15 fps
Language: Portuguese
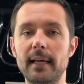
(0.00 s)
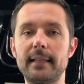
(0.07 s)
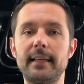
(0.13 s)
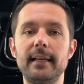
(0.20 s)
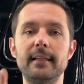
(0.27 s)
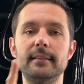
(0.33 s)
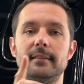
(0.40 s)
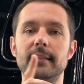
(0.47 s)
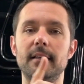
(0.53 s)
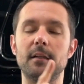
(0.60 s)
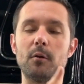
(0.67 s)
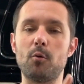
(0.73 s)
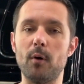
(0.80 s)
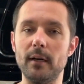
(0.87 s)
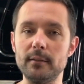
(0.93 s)
D15
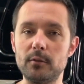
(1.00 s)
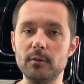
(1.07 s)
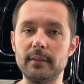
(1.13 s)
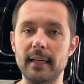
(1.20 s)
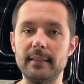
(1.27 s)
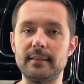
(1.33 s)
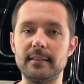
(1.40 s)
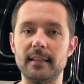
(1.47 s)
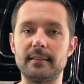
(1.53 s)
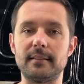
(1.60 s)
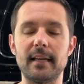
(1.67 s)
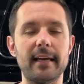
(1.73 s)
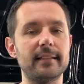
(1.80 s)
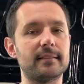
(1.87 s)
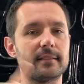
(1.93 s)
quanto
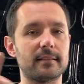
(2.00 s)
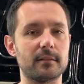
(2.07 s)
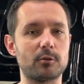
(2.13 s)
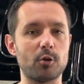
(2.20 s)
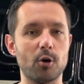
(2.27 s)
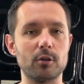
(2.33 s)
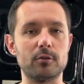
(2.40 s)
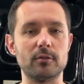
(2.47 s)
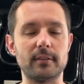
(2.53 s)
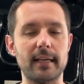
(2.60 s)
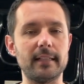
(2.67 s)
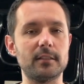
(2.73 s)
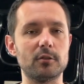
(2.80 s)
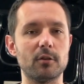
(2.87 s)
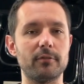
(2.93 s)
D16, todos
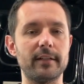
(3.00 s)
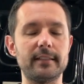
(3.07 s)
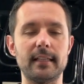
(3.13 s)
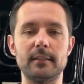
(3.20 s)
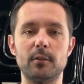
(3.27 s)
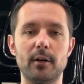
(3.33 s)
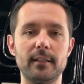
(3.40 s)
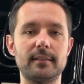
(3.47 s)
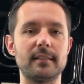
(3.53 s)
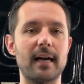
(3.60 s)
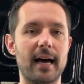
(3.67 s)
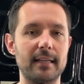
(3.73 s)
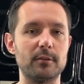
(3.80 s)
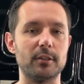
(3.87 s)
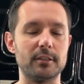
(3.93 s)
hein, de 92
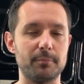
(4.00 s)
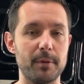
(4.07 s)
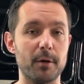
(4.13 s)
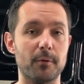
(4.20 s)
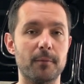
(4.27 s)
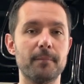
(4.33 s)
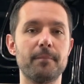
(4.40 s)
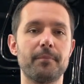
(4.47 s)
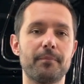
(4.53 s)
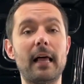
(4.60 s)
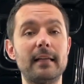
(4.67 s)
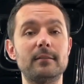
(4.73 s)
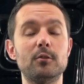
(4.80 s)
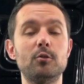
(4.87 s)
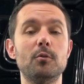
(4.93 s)
a 2000, do
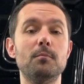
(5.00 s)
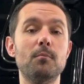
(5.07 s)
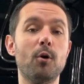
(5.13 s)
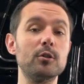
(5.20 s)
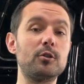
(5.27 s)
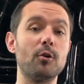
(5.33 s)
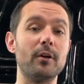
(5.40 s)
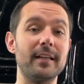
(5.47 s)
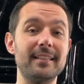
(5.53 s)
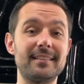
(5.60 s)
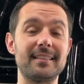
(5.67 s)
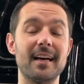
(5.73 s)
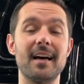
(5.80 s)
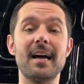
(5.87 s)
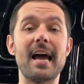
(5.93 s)
lado do
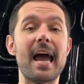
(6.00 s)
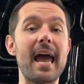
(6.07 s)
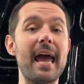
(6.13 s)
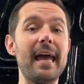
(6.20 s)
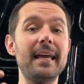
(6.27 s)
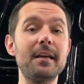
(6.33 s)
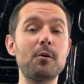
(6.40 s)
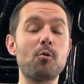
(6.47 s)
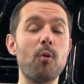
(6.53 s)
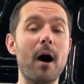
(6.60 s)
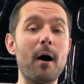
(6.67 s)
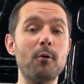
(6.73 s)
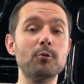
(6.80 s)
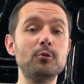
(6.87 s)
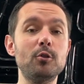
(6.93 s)
motorista é
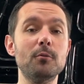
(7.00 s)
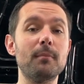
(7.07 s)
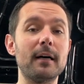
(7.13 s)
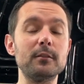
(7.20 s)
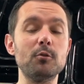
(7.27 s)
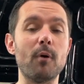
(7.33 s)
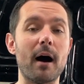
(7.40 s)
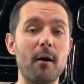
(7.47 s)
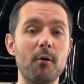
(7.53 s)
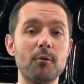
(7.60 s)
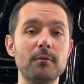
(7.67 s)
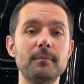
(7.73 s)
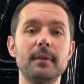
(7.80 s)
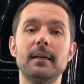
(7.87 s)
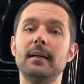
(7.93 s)
igual do
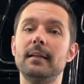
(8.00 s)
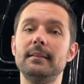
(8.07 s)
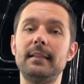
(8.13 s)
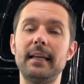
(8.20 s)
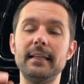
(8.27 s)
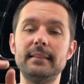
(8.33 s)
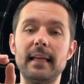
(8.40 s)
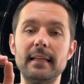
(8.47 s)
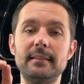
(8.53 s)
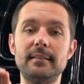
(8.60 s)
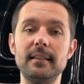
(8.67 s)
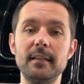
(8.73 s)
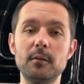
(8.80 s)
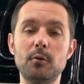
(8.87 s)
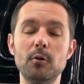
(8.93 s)
manual,
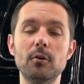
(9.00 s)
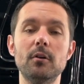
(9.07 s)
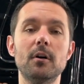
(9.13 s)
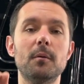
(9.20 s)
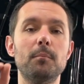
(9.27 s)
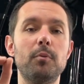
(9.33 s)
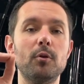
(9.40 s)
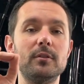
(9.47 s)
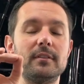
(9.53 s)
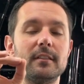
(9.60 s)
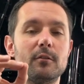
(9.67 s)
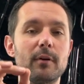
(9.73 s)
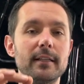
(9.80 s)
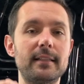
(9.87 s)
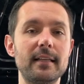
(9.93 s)
35 por
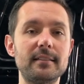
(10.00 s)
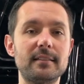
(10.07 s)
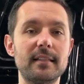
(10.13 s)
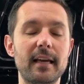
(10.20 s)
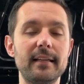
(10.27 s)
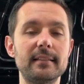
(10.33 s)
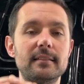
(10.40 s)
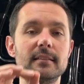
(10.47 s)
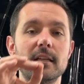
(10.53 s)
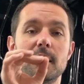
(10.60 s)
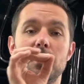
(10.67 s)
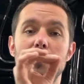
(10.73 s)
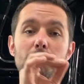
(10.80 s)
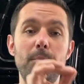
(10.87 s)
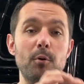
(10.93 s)
56
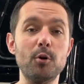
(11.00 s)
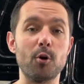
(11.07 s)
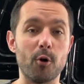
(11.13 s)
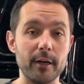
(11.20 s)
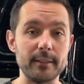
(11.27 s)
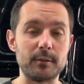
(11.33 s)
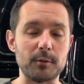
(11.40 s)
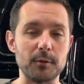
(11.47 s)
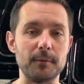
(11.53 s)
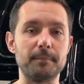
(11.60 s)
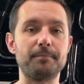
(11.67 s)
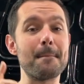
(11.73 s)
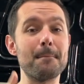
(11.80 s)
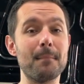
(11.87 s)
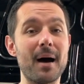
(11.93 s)
por 8.
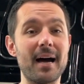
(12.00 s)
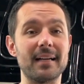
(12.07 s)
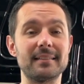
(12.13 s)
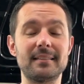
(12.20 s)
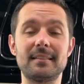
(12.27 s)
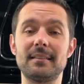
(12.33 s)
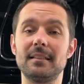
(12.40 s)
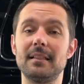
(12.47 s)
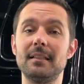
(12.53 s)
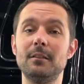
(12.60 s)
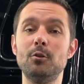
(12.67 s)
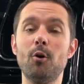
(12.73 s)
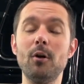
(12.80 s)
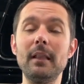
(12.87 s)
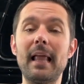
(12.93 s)
Mas
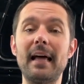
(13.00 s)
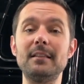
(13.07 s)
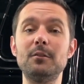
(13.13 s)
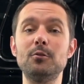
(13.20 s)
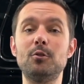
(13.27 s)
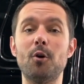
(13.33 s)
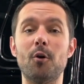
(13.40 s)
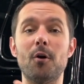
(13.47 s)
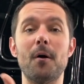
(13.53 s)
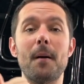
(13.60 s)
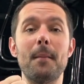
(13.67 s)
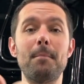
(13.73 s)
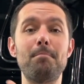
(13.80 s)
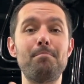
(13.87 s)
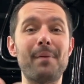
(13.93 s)
no lado
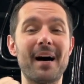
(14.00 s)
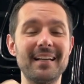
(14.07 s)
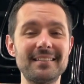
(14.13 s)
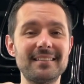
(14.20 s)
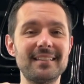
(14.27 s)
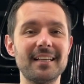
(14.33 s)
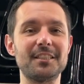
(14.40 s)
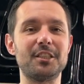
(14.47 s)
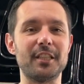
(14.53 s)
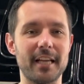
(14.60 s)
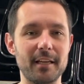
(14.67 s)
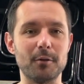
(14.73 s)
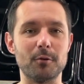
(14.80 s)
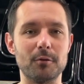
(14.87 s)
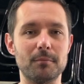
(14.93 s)
do
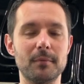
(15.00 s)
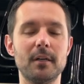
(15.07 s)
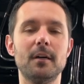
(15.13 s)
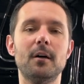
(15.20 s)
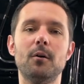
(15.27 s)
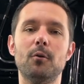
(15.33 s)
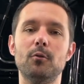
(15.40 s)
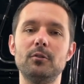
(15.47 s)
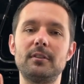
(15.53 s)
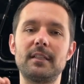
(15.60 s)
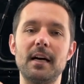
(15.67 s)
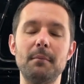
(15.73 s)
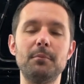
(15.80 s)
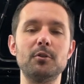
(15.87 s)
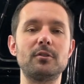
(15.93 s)
passageiro, os
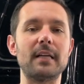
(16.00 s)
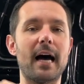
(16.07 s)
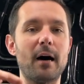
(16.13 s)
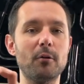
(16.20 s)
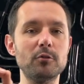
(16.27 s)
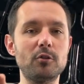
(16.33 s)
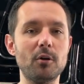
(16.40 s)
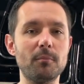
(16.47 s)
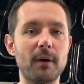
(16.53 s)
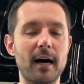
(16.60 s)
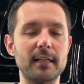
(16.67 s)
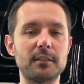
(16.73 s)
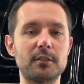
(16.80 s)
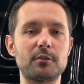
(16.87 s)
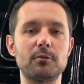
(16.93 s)
câmbios
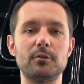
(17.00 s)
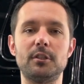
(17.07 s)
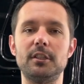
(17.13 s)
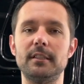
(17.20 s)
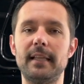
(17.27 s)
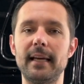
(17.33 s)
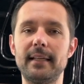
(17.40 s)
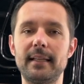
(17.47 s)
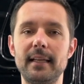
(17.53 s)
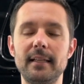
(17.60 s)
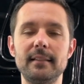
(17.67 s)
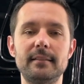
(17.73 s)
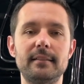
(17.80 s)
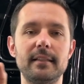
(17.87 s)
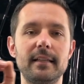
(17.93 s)
automáticos de
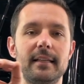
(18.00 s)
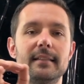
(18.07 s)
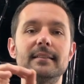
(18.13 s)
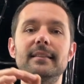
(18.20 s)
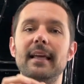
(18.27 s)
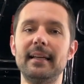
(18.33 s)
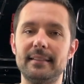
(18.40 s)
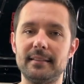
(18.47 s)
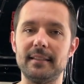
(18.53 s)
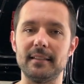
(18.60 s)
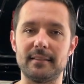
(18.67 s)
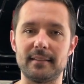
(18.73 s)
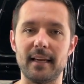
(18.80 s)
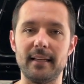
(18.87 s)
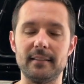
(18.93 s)
D15 e
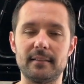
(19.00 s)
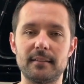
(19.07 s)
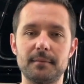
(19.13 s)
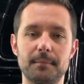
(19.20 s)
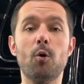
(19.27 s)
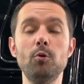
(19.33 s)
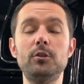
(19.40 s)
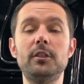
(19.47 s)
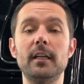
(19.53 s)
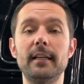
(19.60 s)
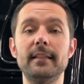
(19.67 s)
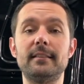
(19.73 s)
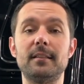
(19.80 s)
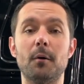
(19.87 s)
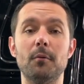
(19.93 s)
D16
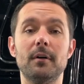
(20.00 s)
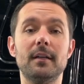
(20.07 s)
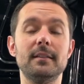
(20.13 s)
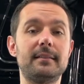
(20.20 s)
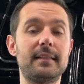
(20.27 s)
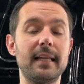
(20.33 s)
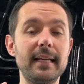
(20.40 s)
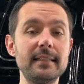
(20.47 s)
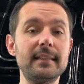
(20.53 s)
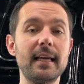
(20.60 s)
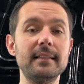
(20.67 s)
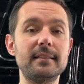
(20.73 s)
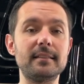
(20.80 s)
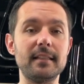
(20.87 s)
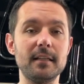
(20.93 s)
utilizam
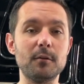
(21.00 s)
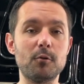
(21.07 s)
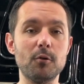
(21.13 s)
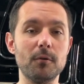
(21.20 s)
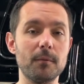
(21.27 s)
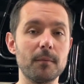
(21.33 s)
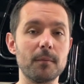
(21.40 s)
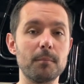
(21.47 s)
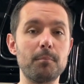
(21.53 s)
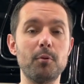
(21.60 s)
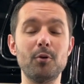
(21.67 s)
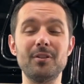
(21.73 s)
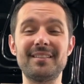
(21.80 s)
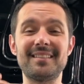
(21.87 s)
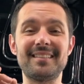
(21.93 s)
35
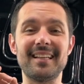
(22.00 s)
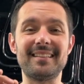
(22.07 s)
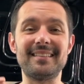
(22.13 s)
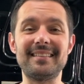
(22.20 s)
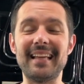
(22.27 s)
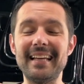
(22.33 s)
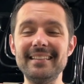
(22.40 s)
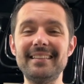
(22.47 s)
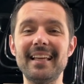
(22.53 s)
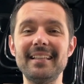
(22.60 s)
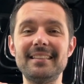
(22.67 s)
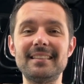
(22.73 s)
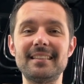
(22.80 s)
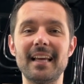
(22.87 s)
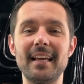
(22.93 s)
por
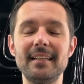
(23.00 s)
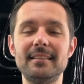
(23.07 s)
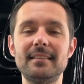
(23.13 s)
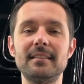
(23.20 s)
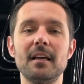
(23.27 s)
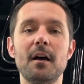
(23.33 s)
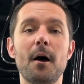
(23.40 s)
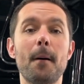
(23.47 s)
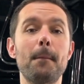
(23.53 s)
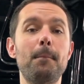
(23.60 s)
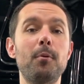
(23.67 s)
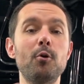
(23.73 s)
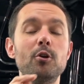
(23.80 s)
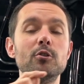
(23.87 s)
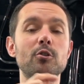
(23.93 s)
76
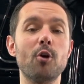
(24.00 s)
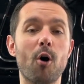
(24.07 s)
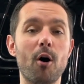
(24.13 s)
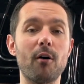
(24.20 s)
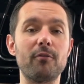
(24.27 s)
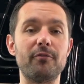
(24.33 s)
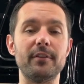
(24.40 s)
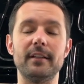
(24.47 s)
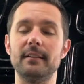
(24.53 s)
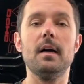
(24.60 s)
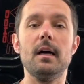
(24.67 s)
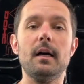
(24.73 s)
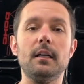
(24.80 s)
por 9.